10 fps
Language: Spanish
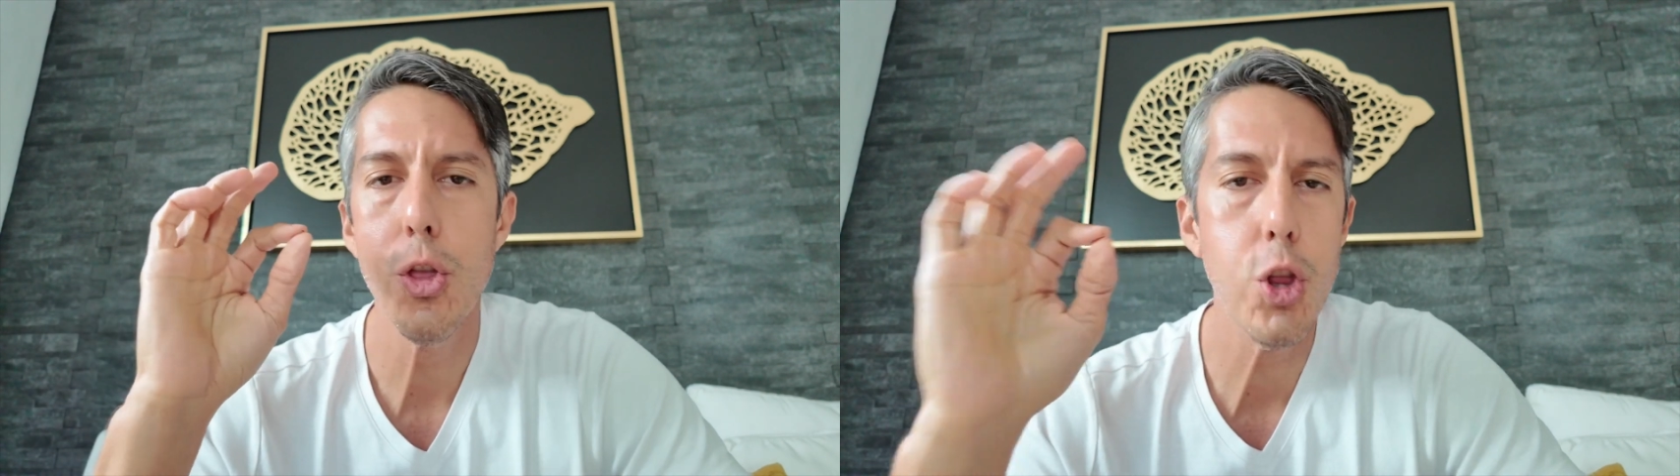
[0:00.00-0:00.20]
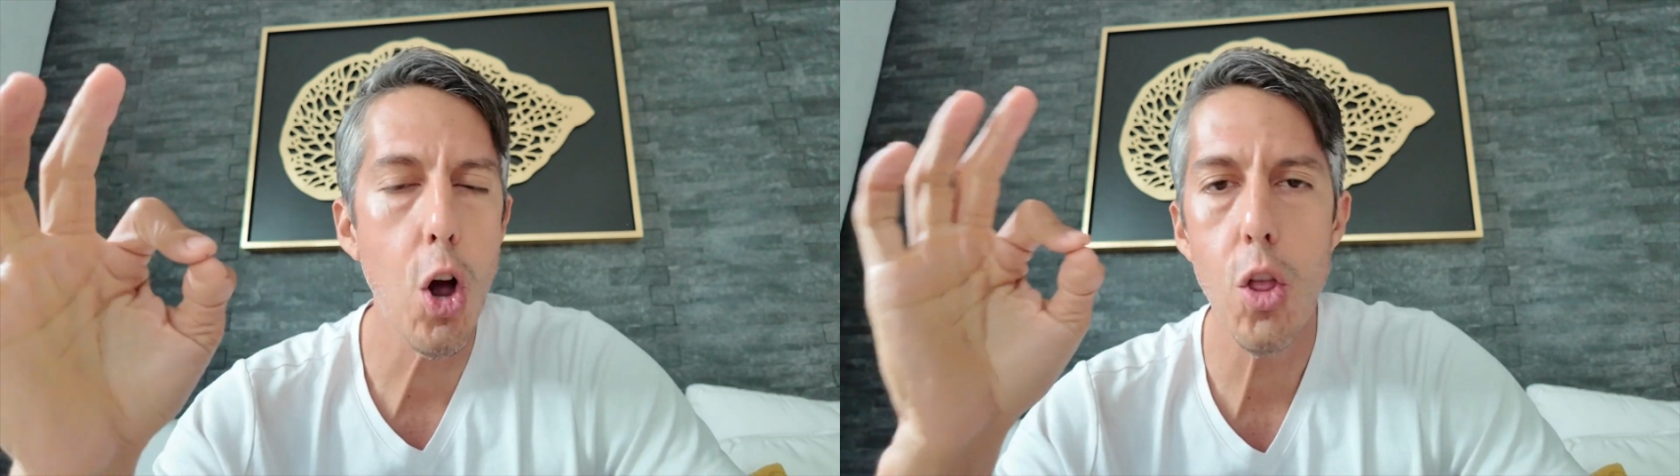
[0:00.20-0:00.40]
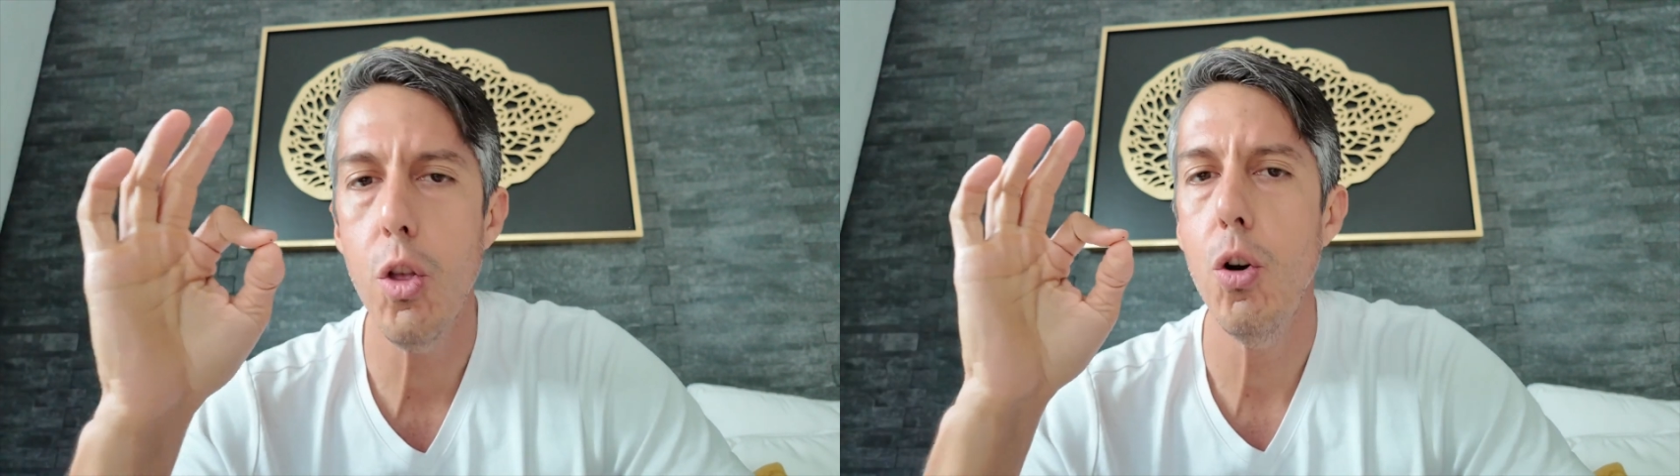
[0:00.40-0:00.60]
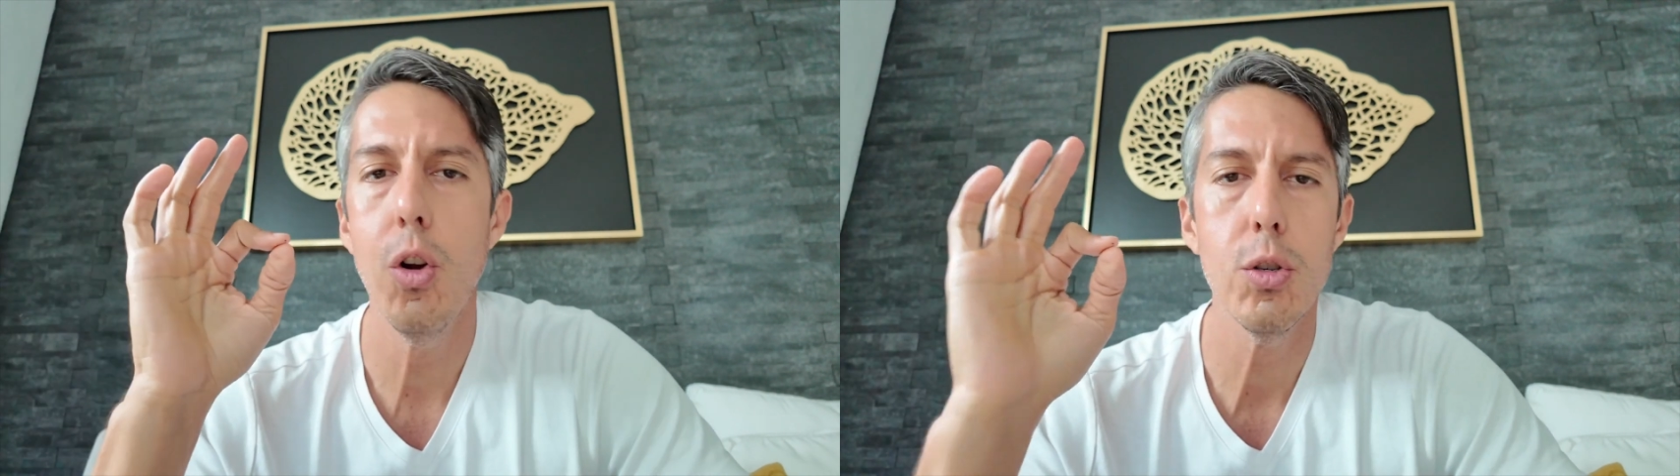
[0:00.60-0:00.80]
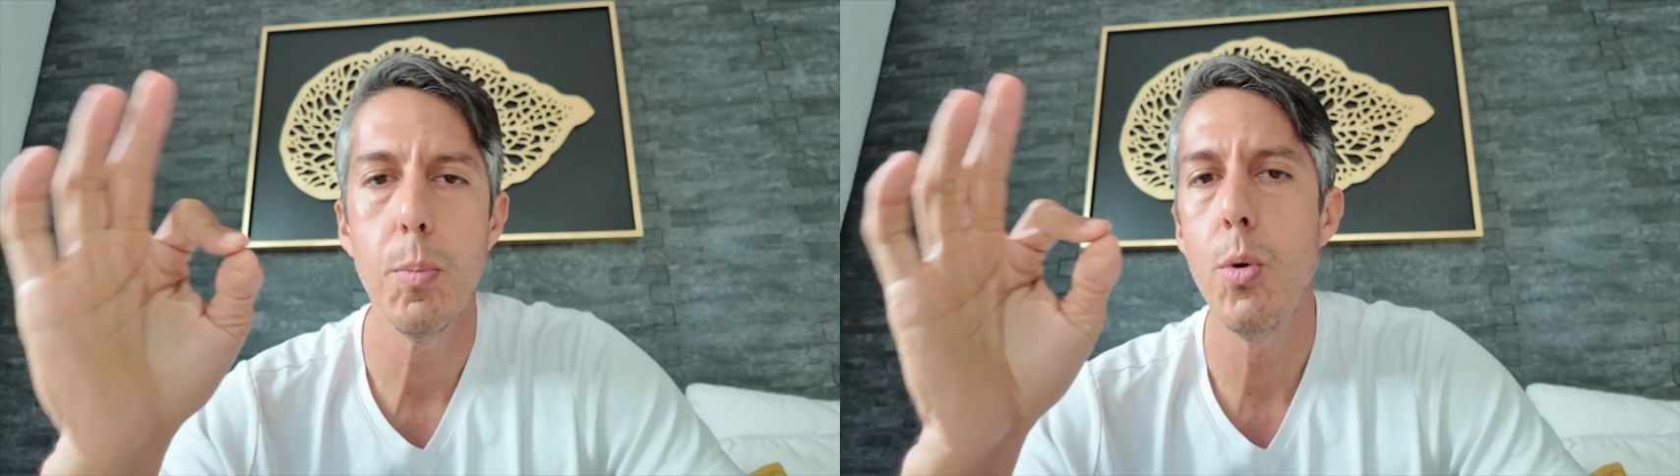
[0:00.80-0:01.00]
todos
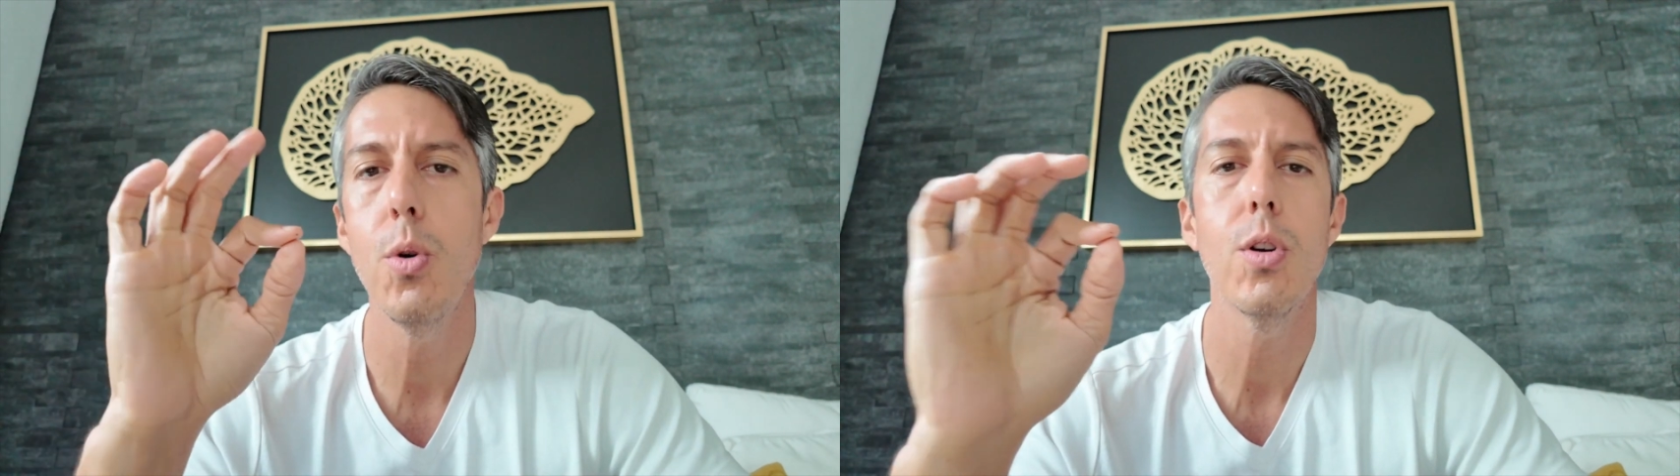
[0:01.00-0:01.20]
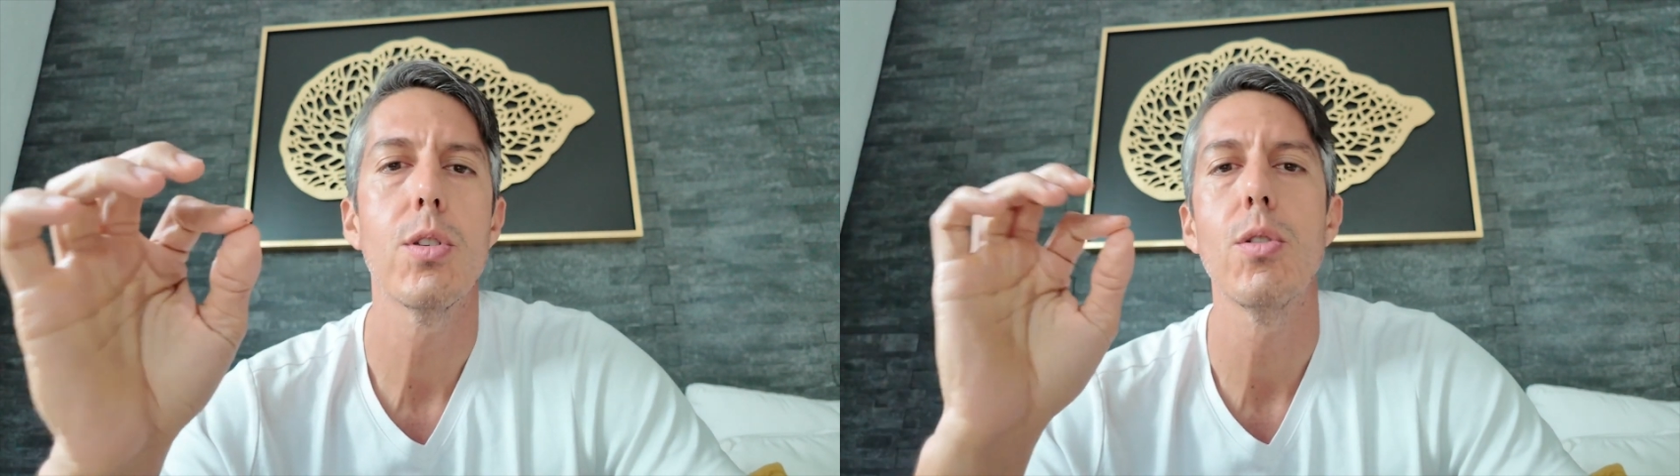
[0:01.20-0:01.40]
los puros